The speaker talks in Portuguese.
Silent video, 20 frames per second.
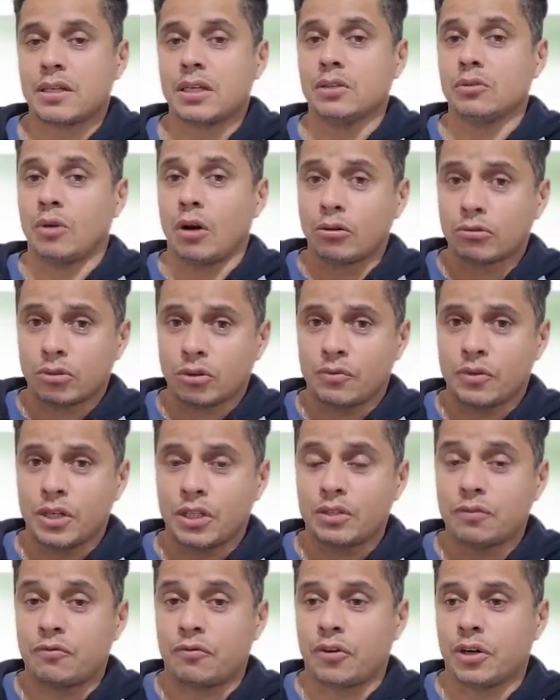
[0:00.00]
que no outro
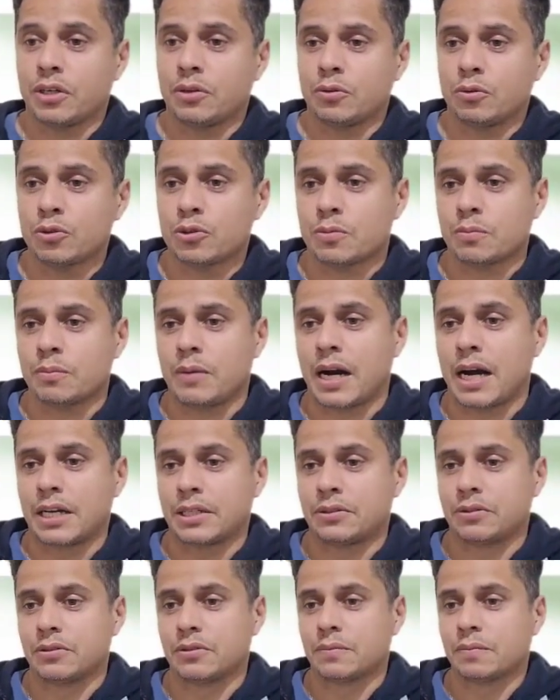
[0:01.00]
vídeo foi os
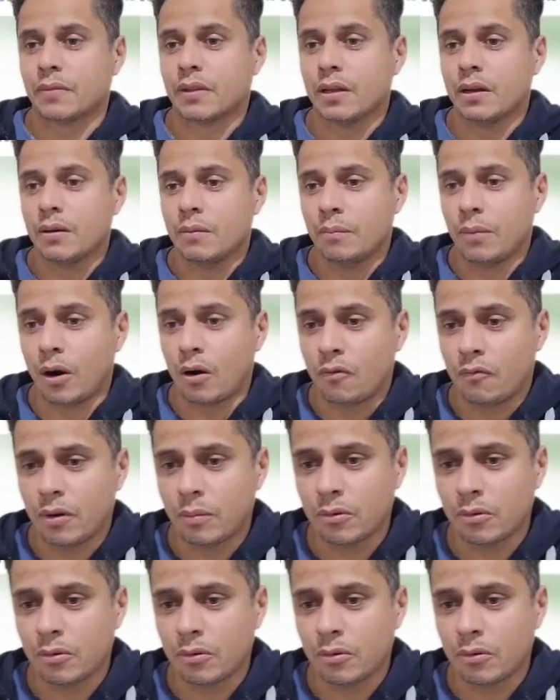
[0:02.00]
machos. Bom,